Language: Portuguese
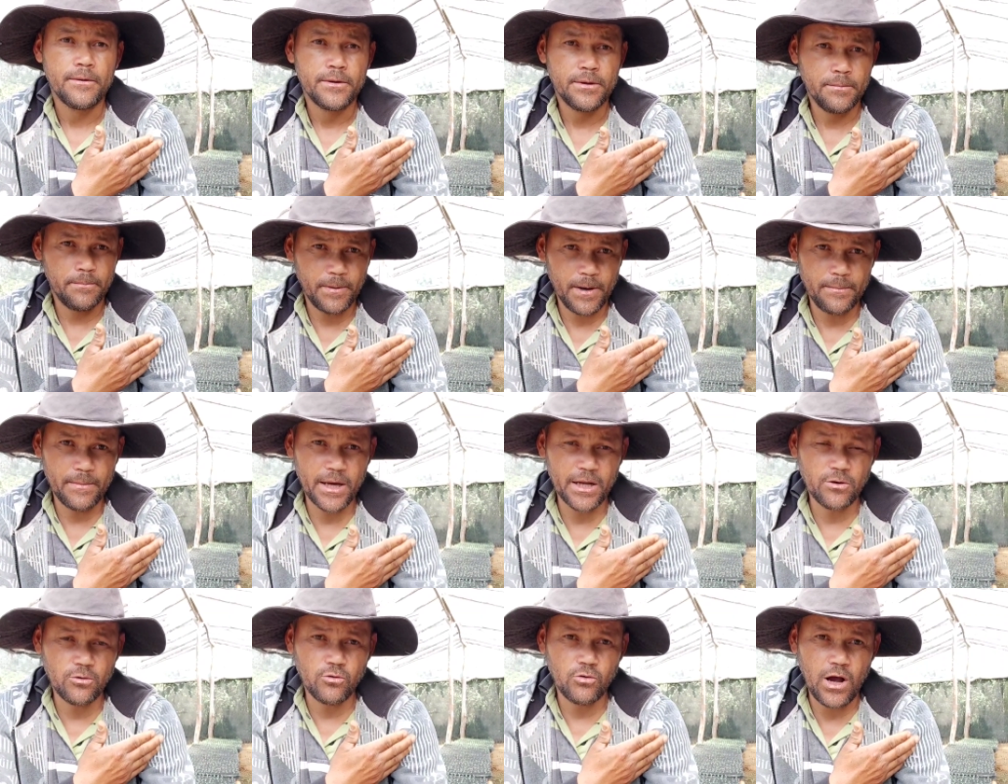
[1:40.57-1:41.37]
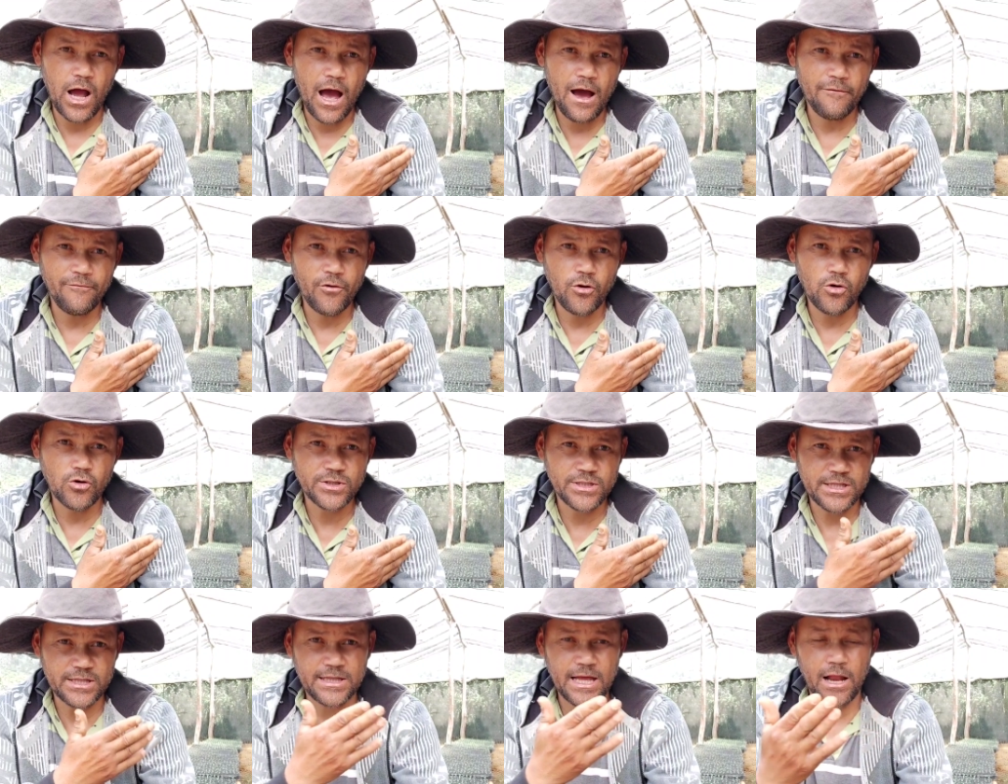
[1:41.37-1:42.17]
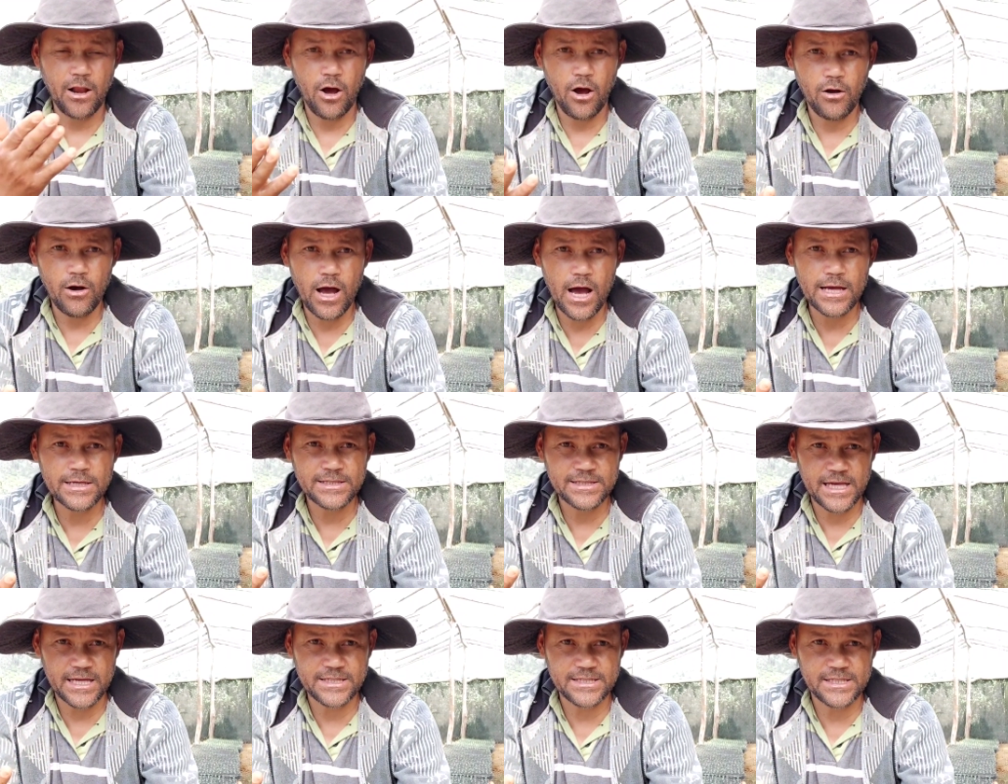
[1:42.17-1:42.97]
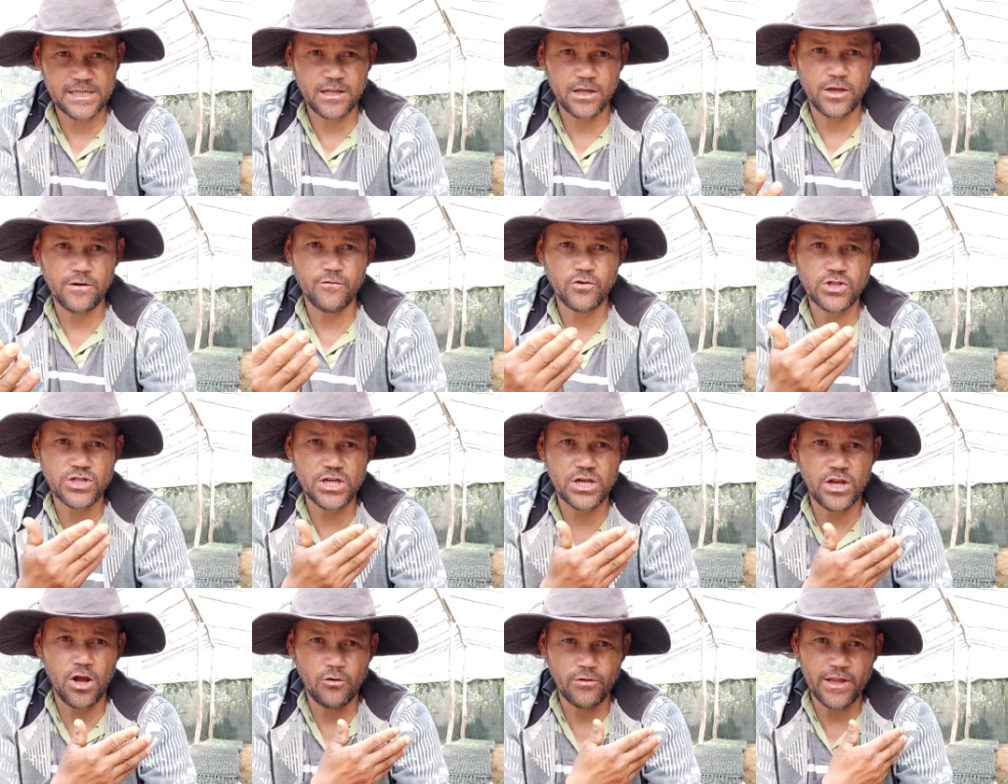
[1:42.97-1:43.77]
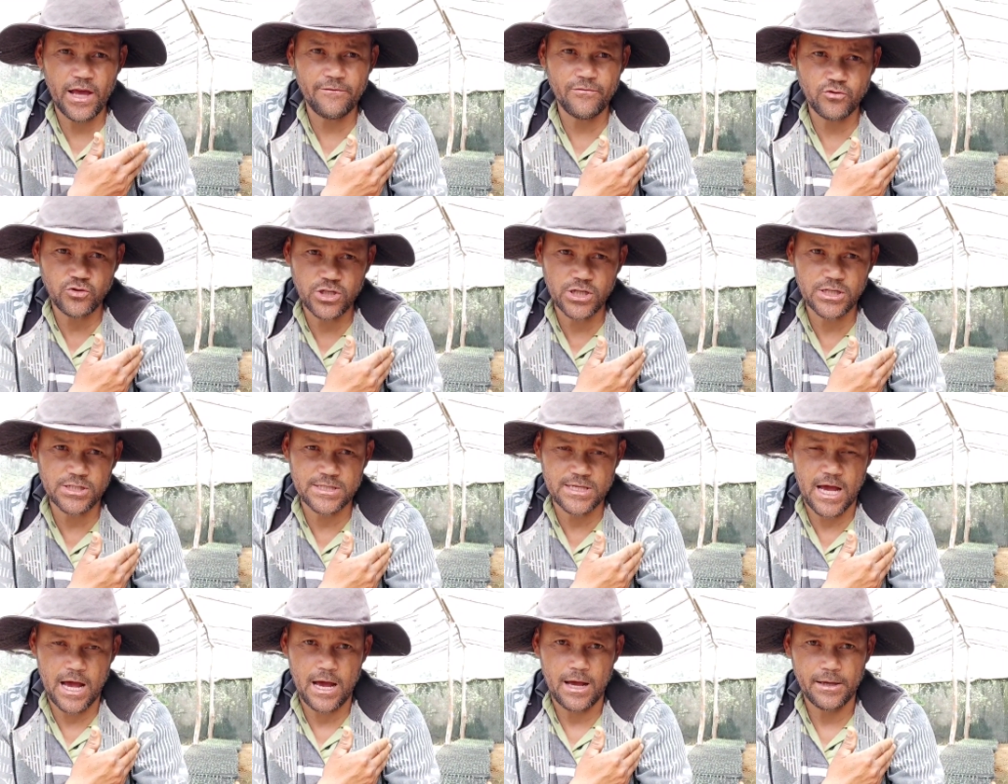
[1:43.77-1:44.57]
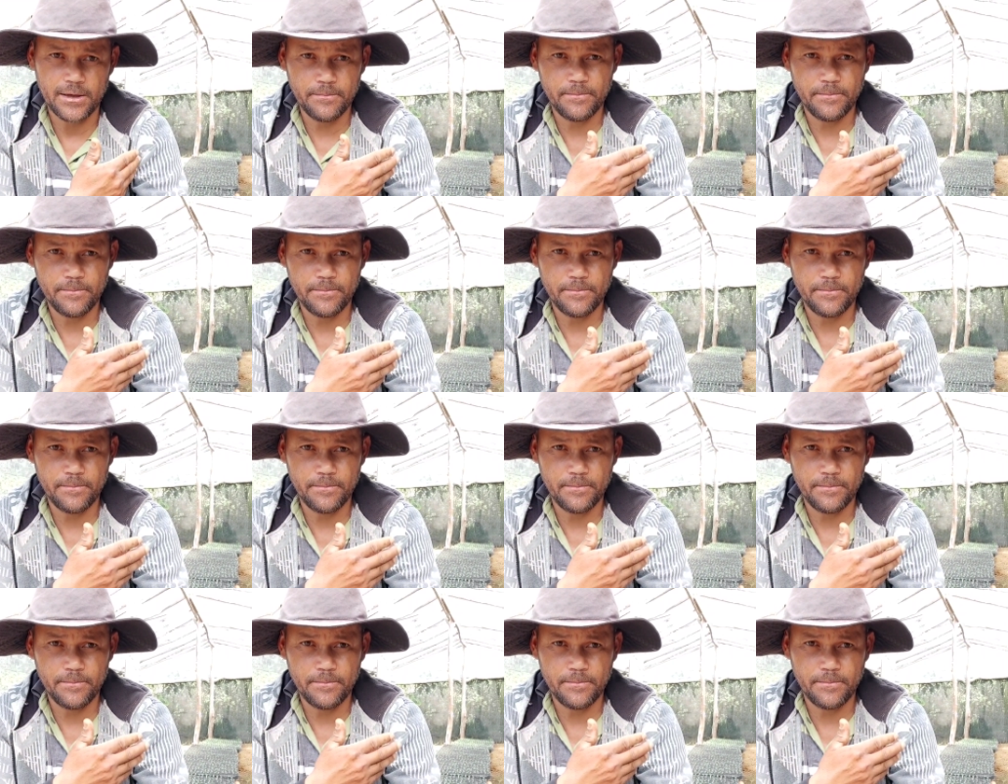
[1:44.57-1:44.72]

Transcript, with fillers: em primeiro lugar, vou citar logo a inseticida que você não deve utilizar.